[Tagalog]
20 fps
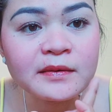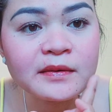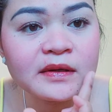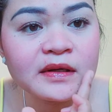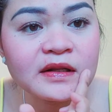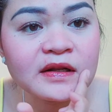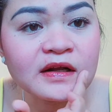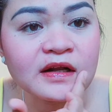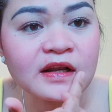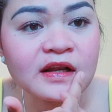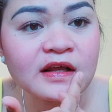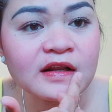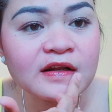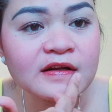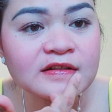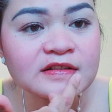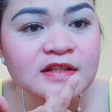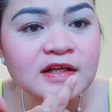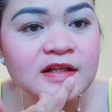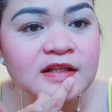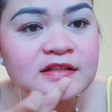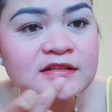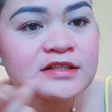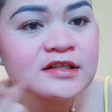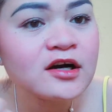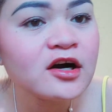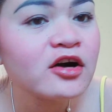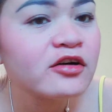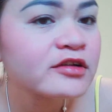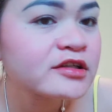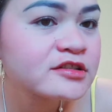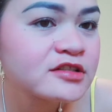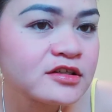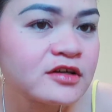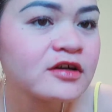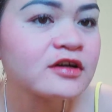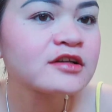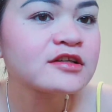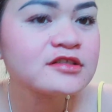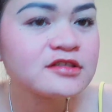kinanglan na siya, let's go, let's
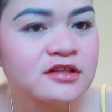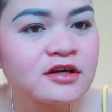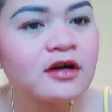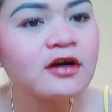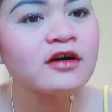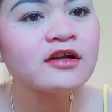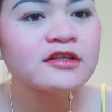go, let's go,